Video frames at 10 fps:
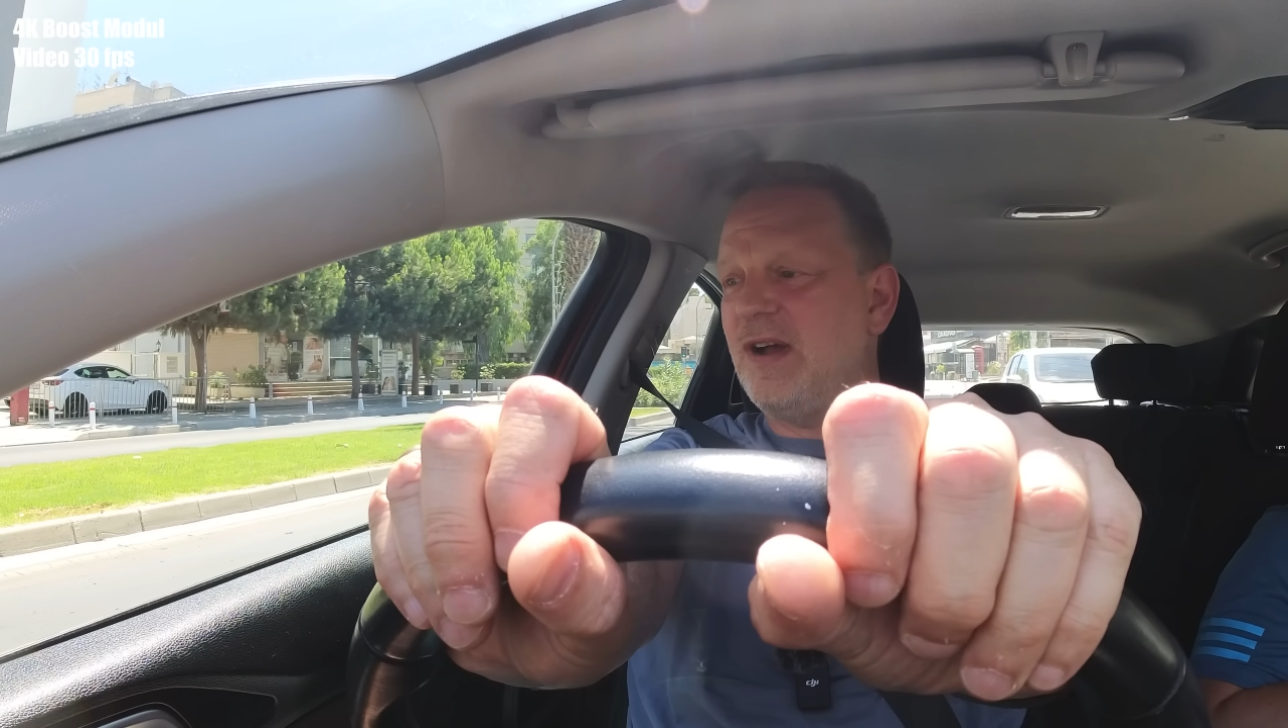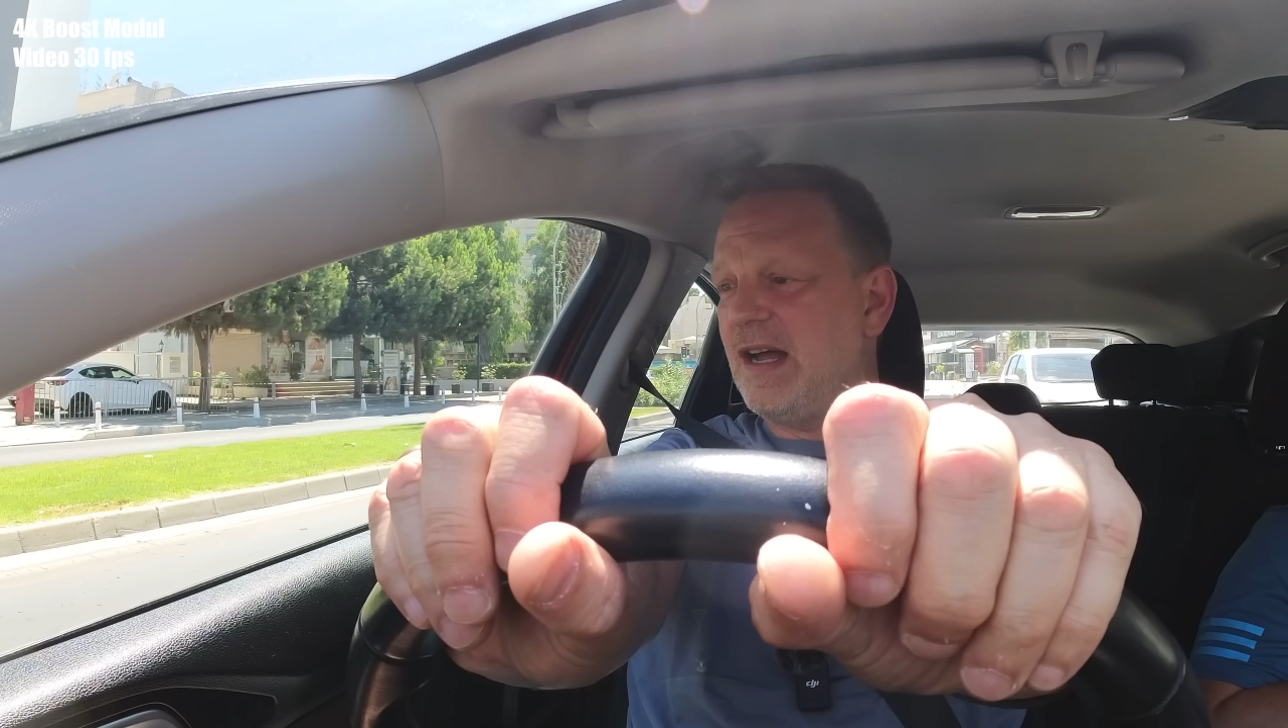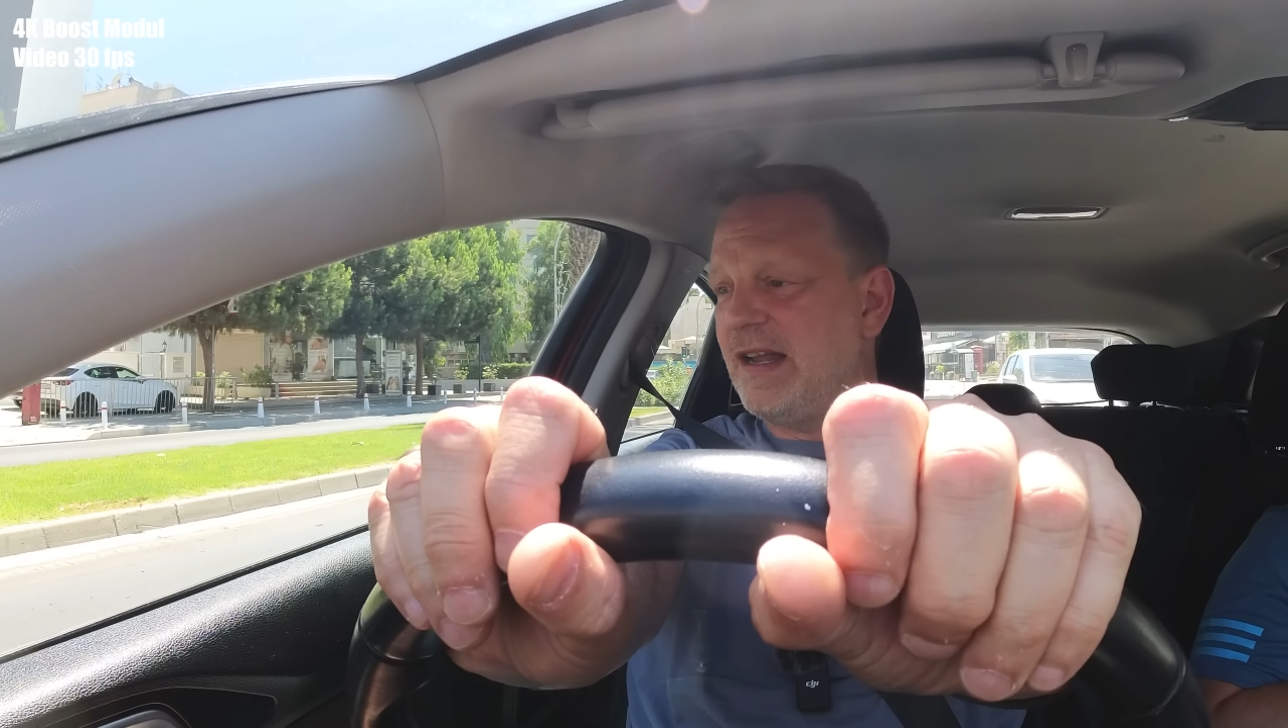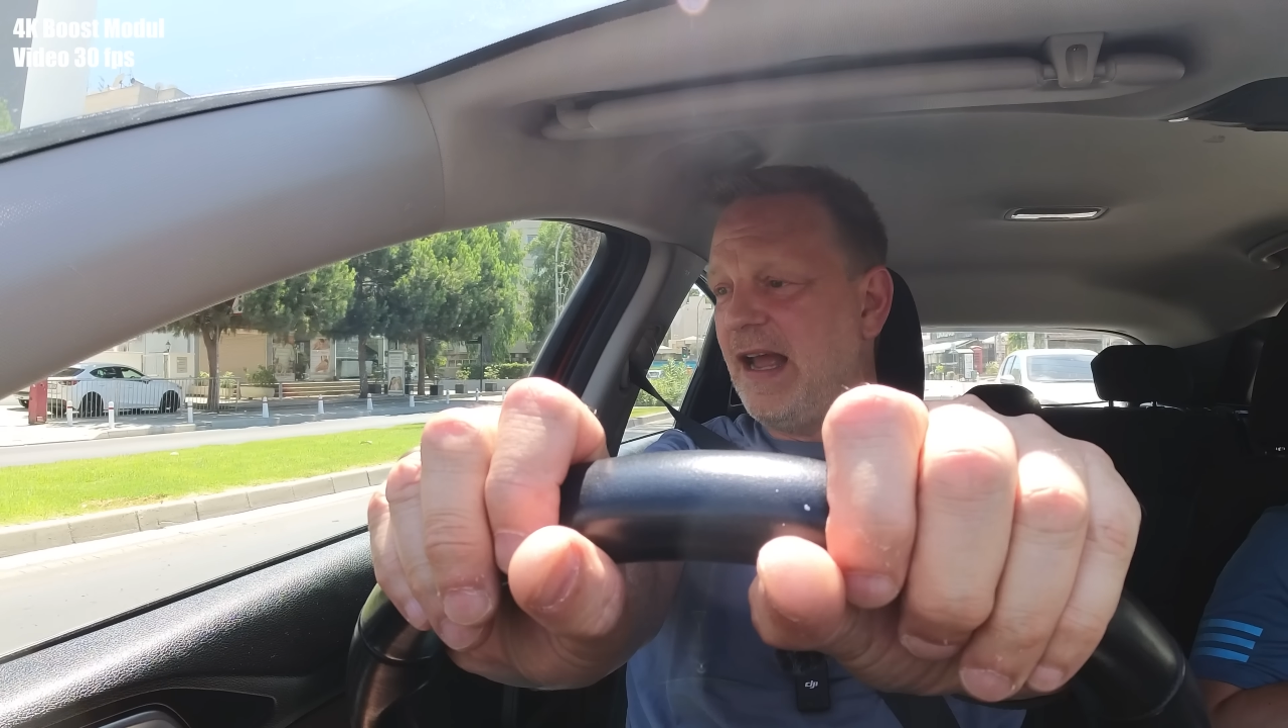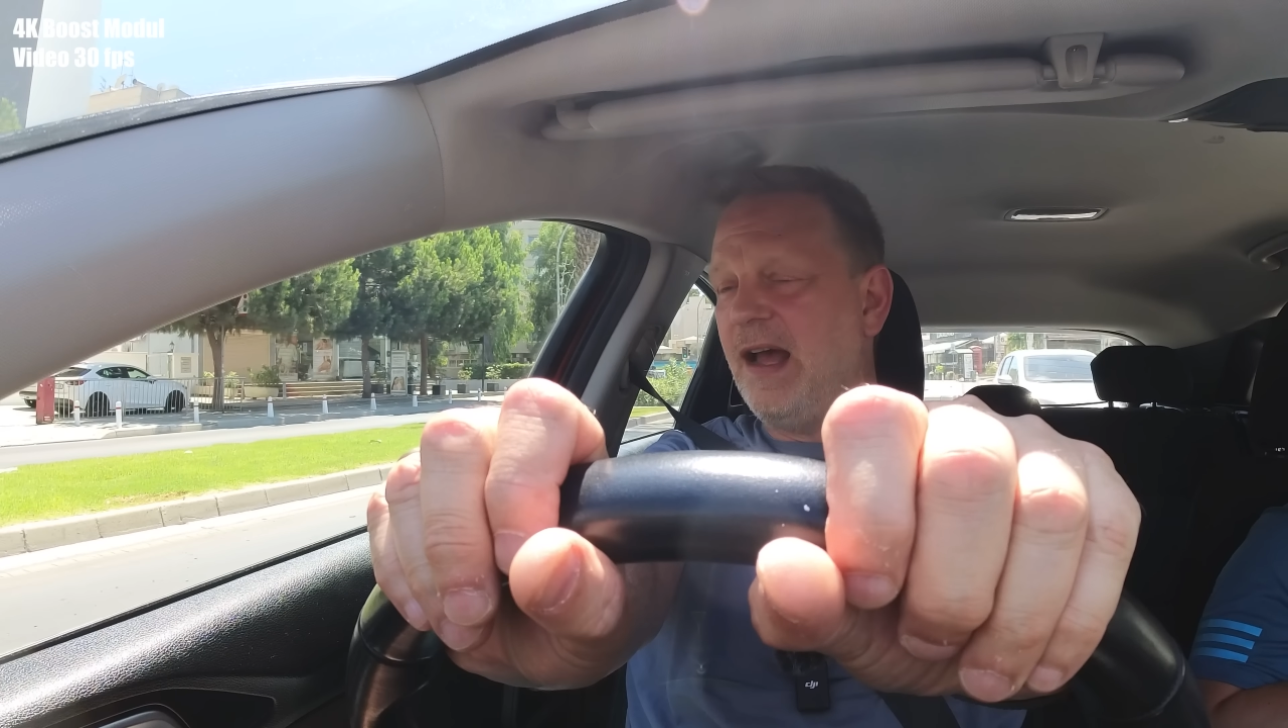
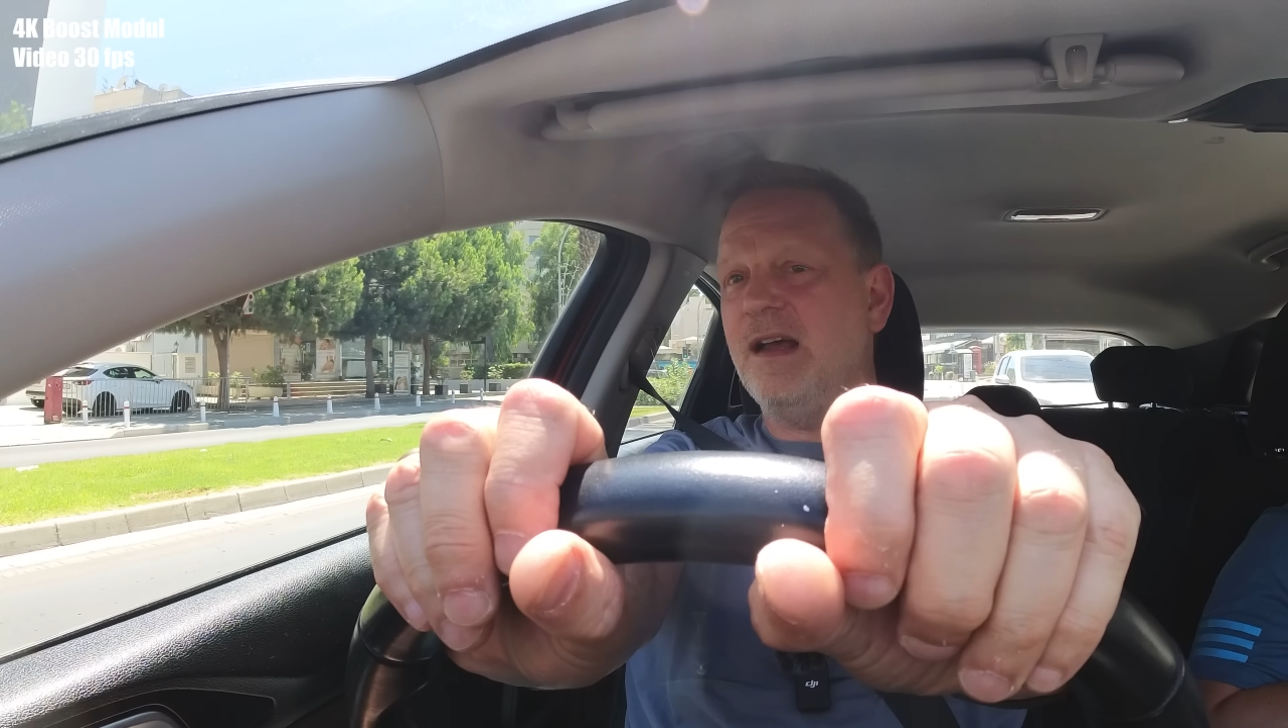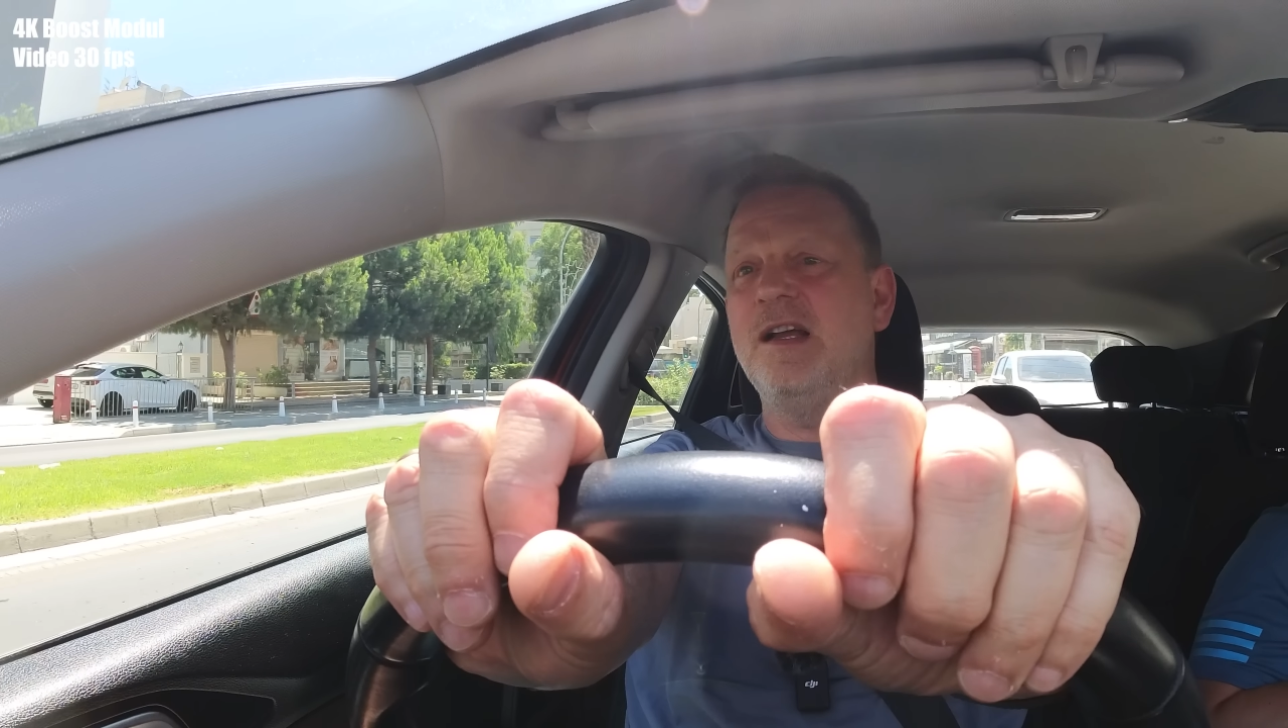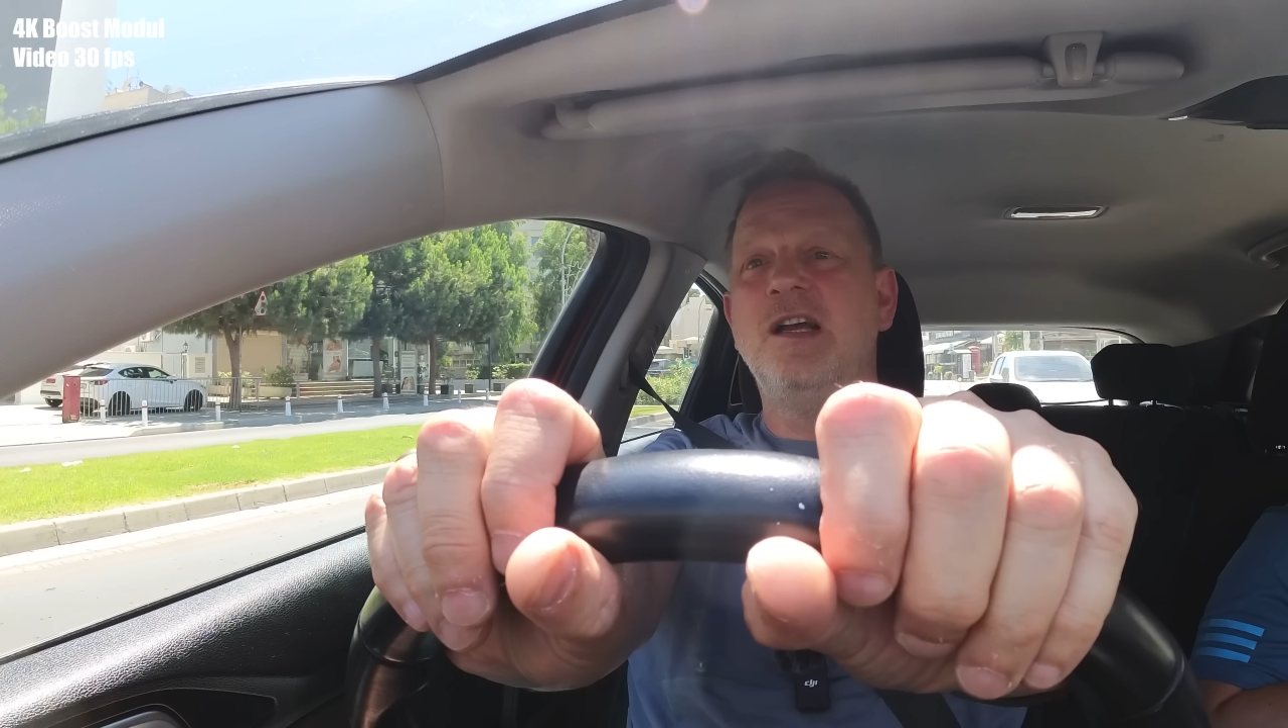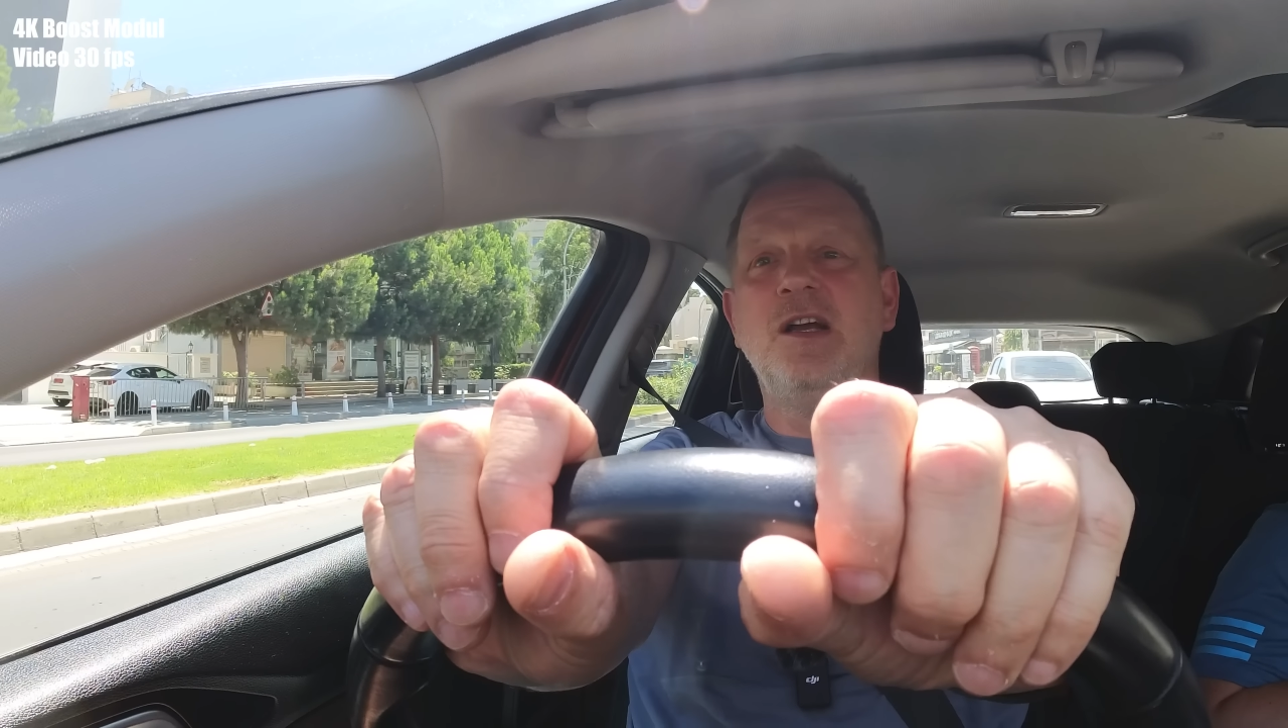HDR.